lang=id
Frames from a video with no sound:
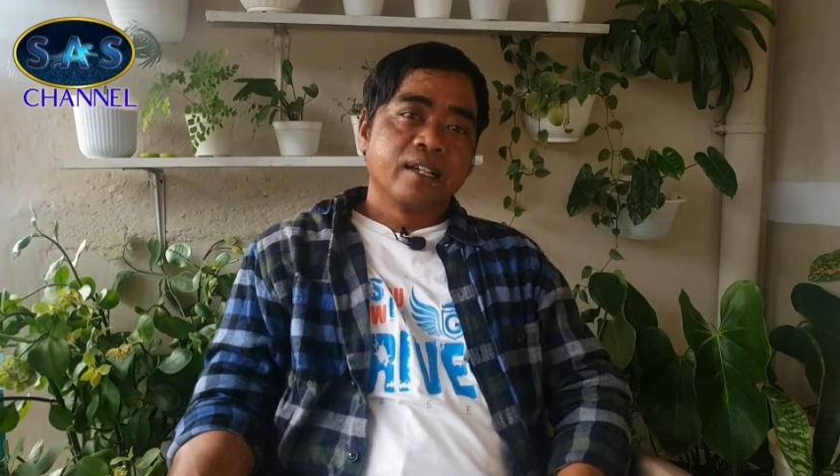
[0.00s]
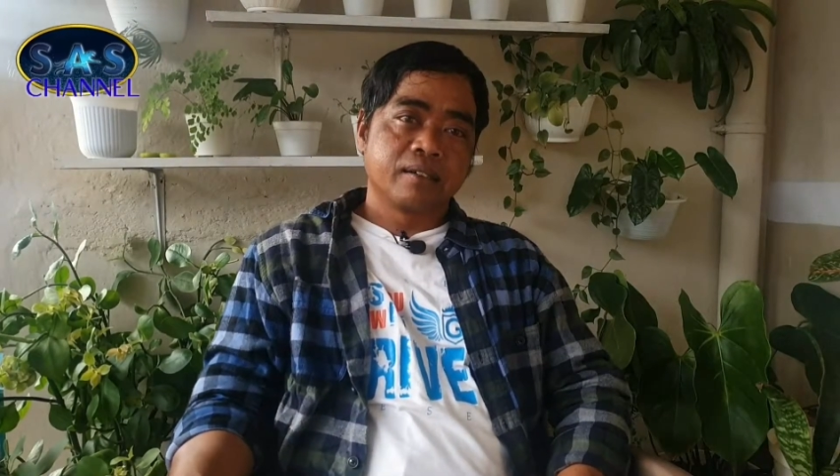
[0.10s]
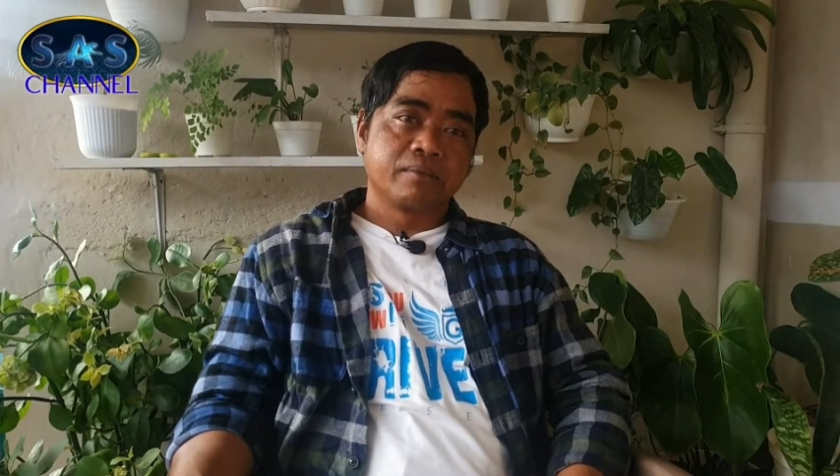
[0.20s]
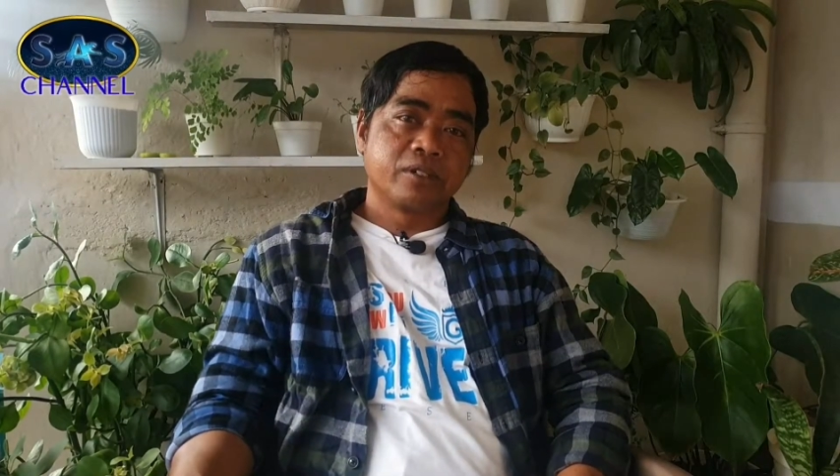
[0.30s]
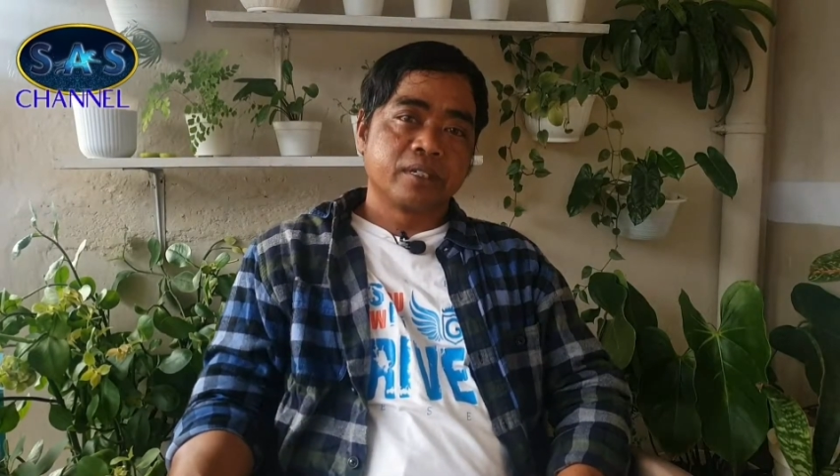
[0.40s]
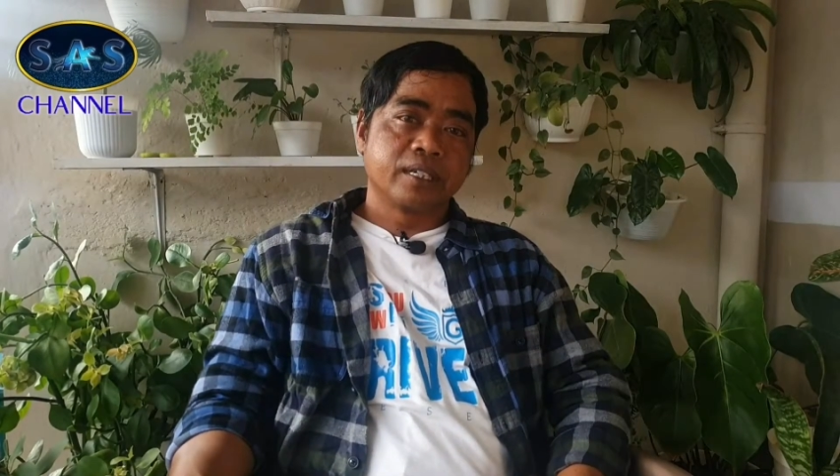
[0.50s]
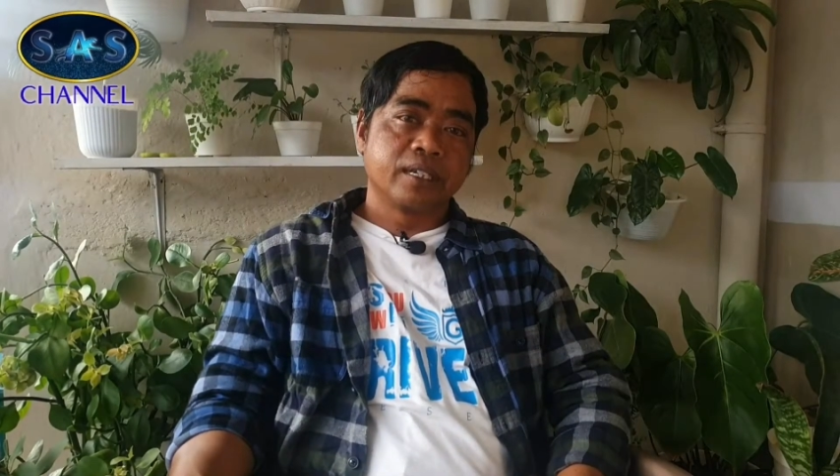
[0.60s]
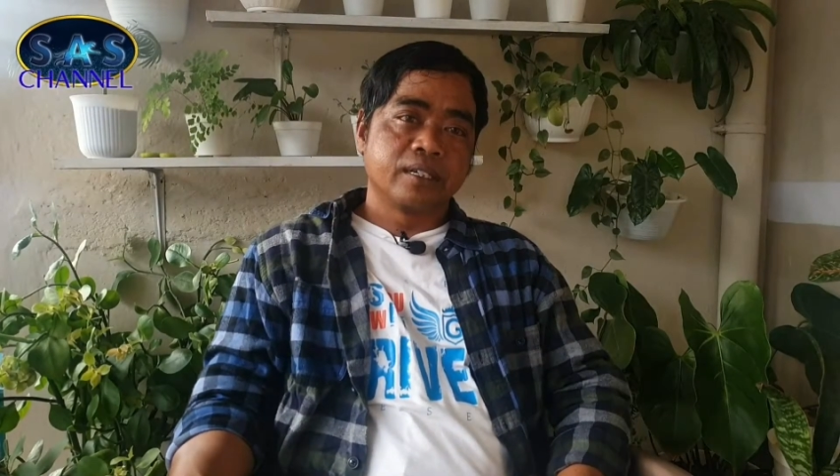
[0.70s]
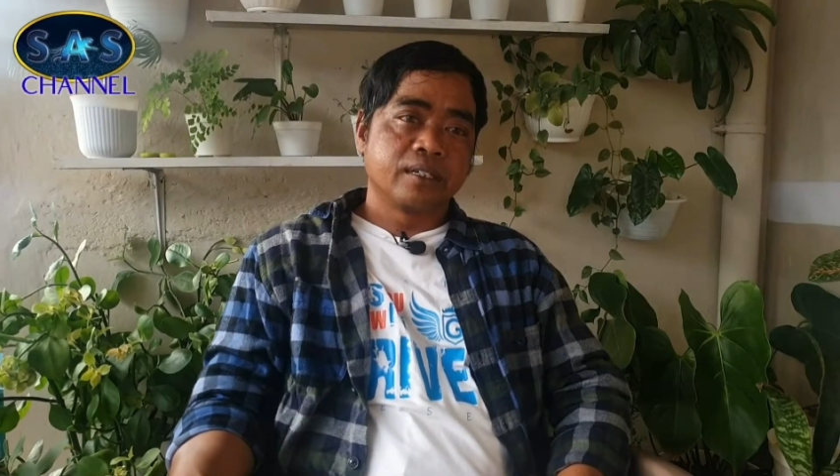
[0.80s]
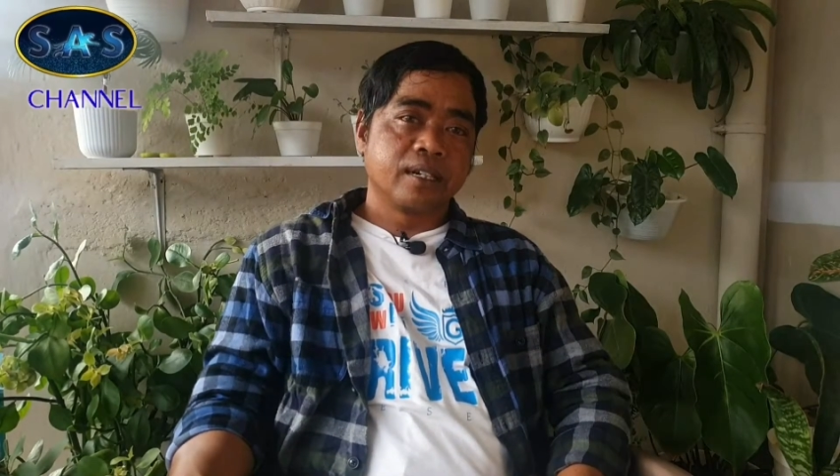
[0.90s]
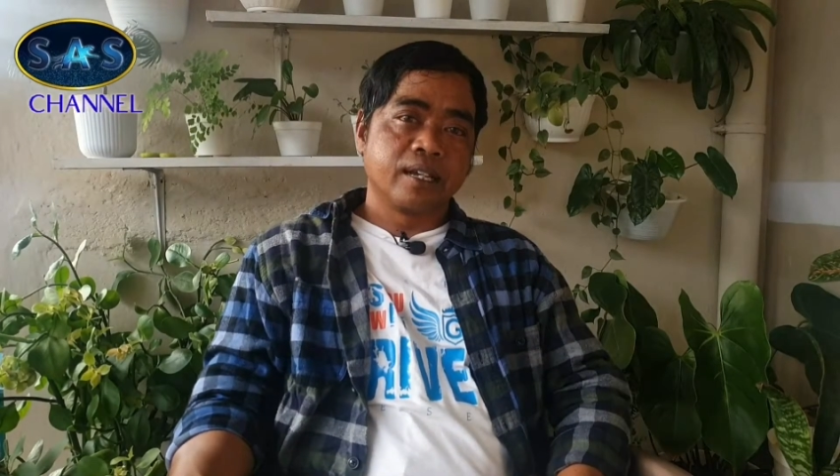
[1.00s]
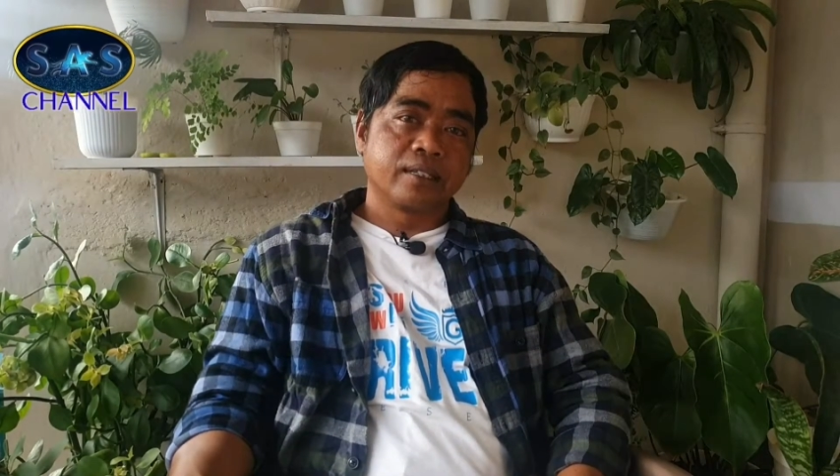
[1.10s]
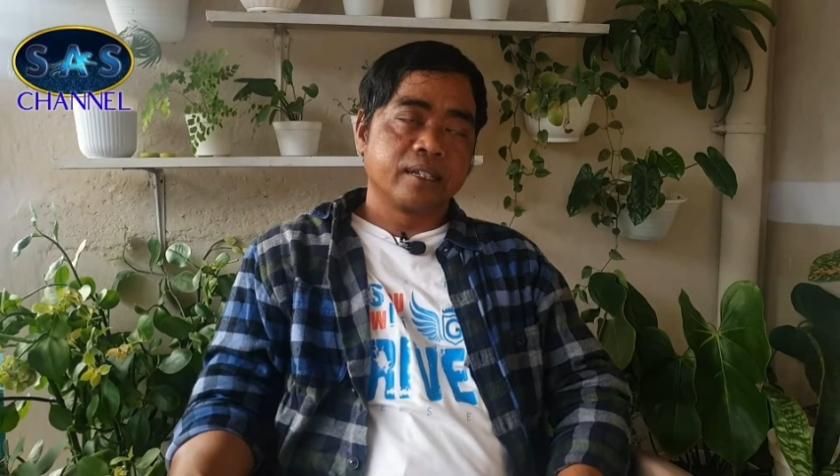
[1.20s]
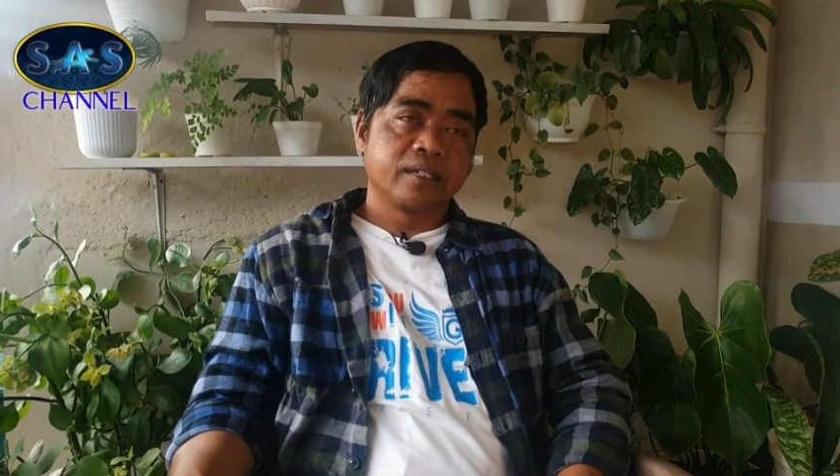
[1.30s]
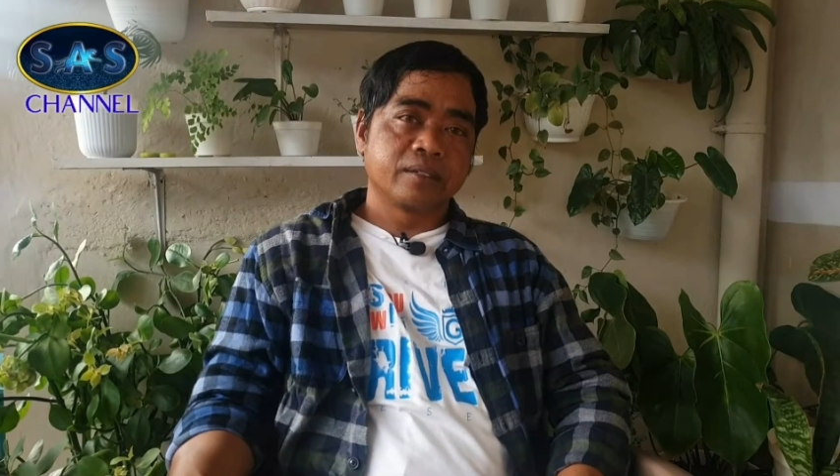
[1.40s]
mungkin
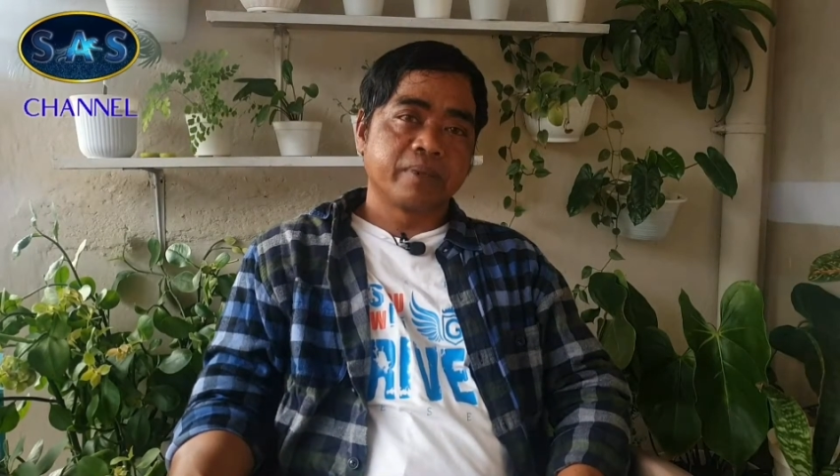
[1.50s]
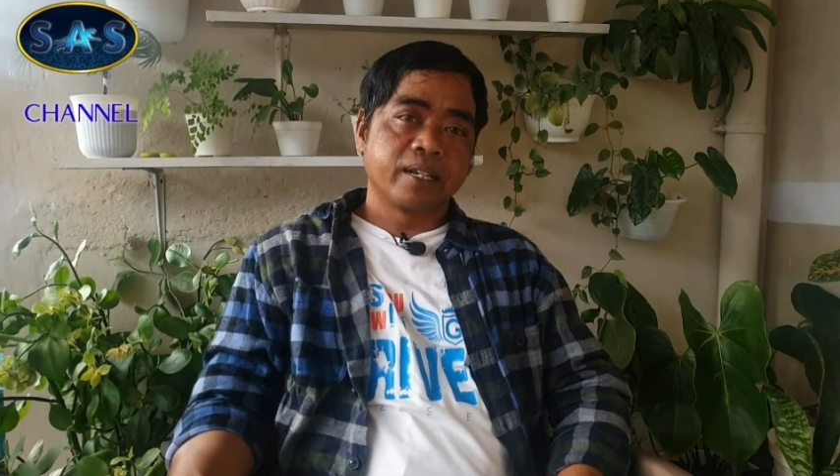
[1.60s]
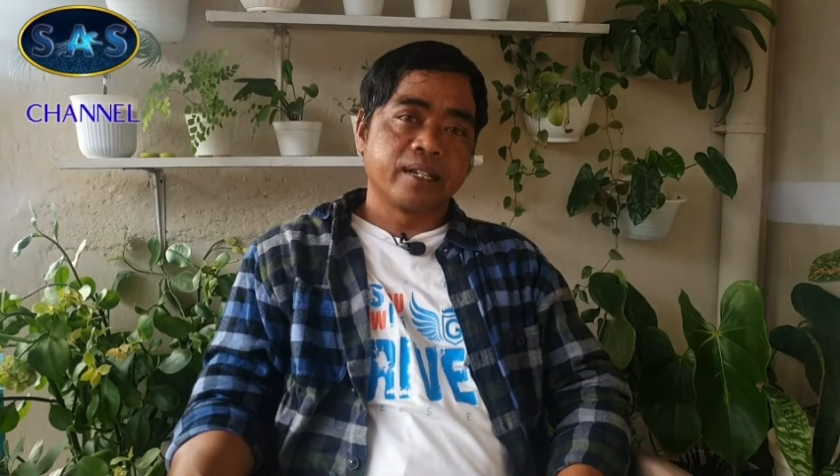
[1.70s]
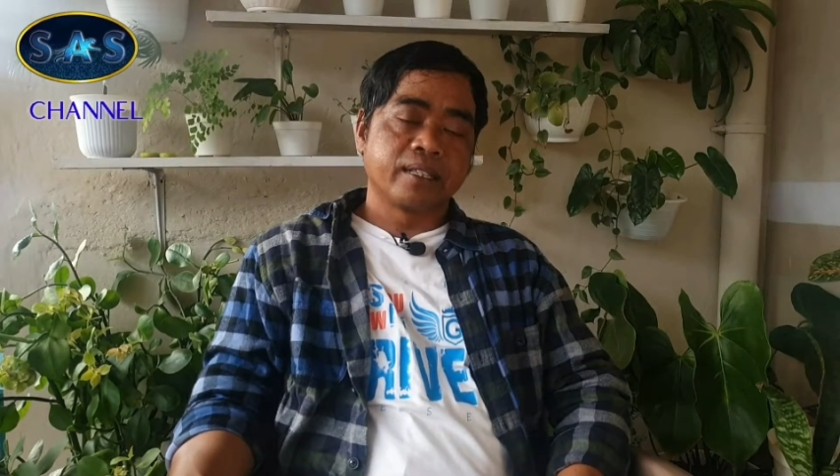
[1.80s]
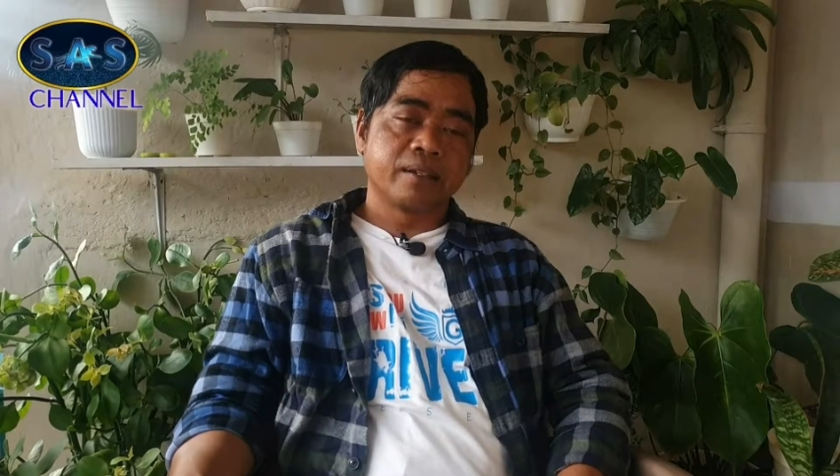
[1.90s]
kelihatannya sepele